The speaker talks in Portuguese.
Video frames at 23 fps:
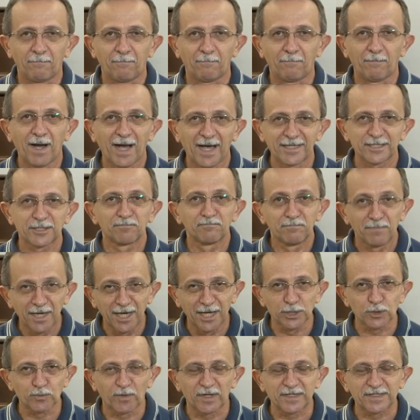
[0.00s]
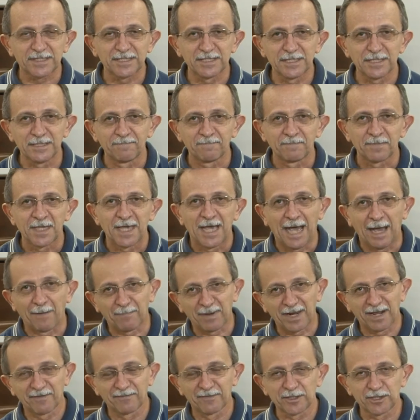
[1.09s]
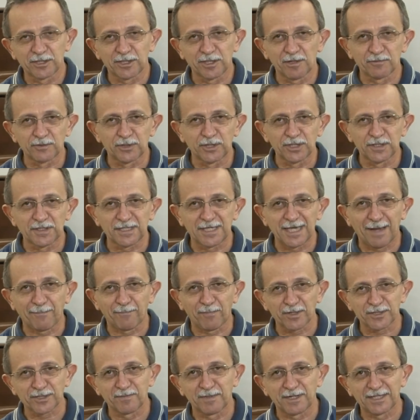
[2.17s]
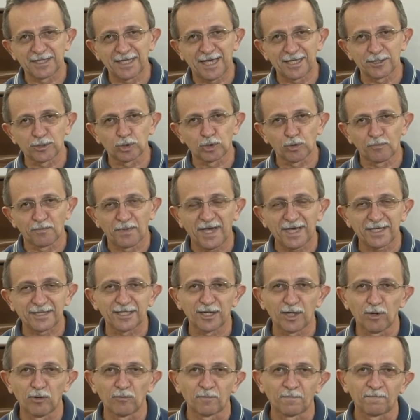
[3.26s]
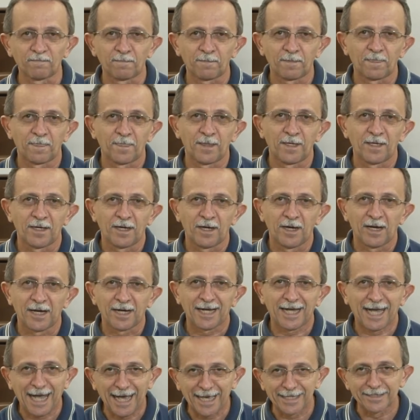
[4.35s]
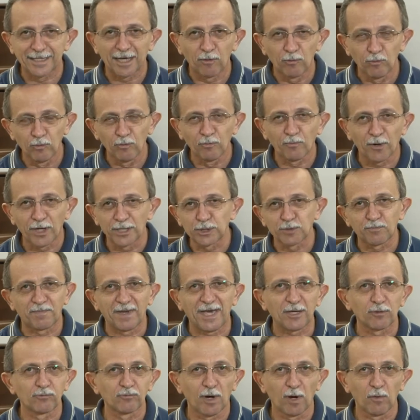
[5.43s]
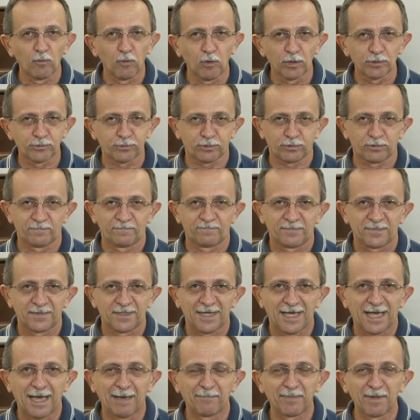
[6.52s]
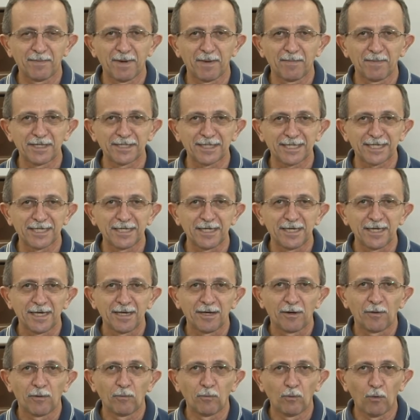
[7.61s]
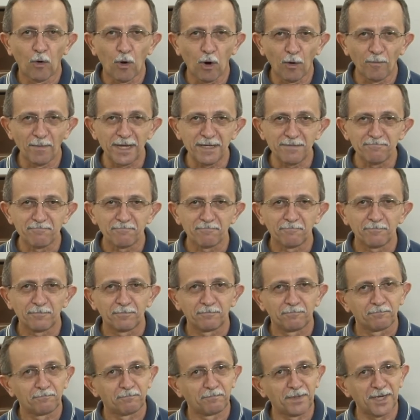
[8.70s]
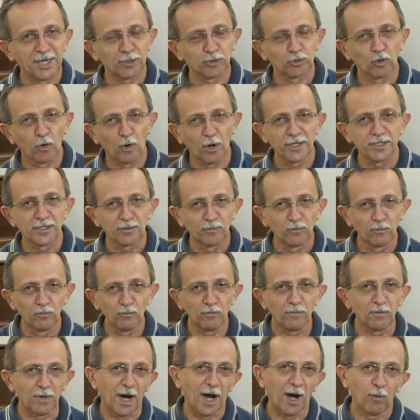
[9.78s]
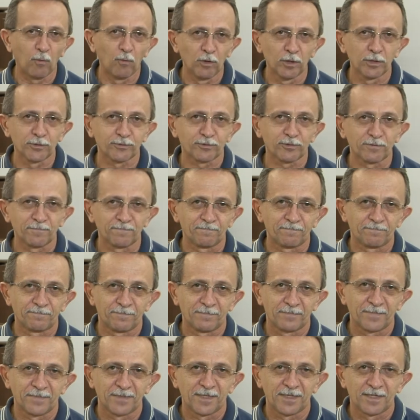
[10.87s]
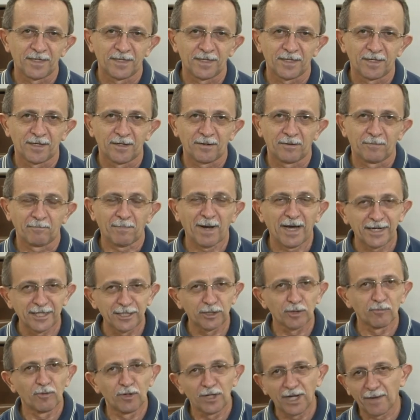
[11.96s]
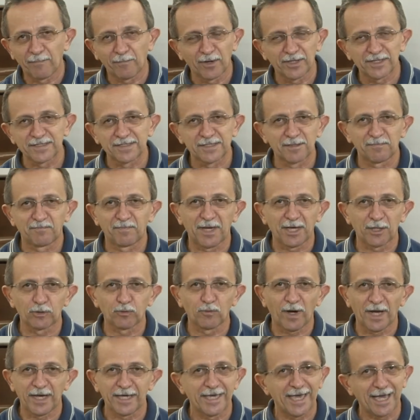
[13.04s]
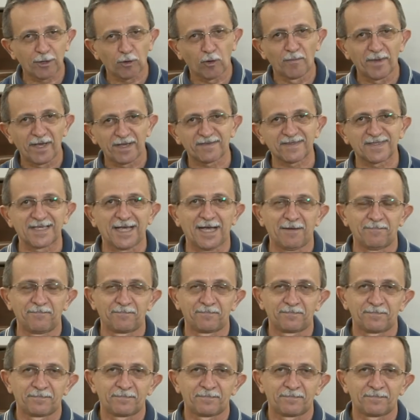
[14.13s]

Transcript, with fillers: Mas, mesmo assim, a palavra de Deus diz que há a possibilidade do perdão, Cada um pode perdoar o outro. A Bíblia manda que o homem perdoe um ao outro. Marido e mulher podem se perdoar e recomeçar.